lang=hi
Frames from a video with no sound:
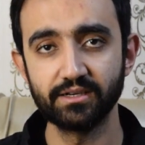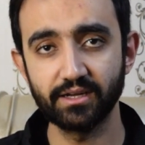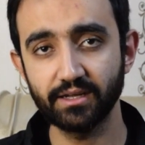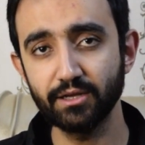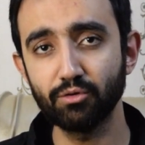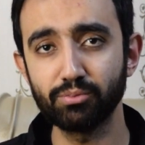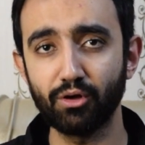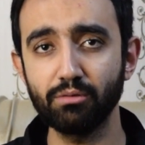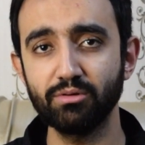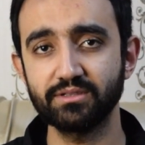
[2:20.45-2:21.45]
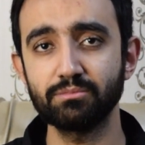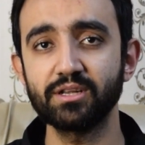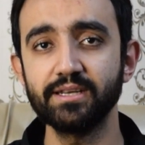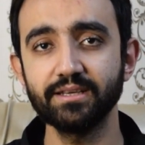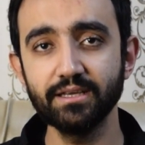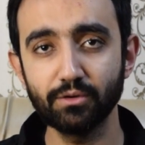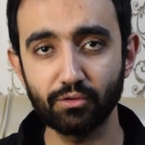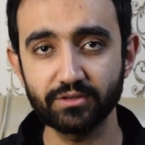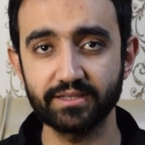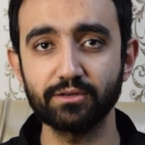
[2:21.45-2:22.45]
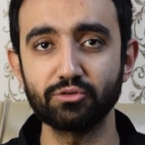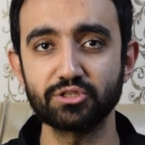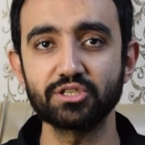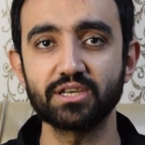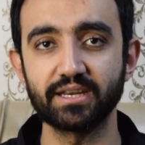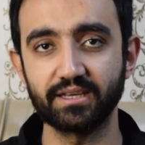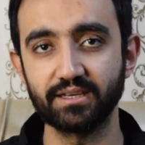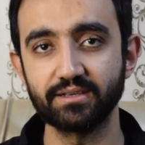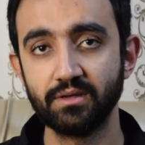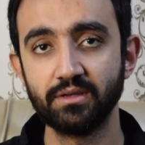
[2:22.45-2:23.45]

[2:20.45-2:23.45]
डंकी को ब्लॉकबस्टर बनाने की और ज़्यादा कोशिश करेंगे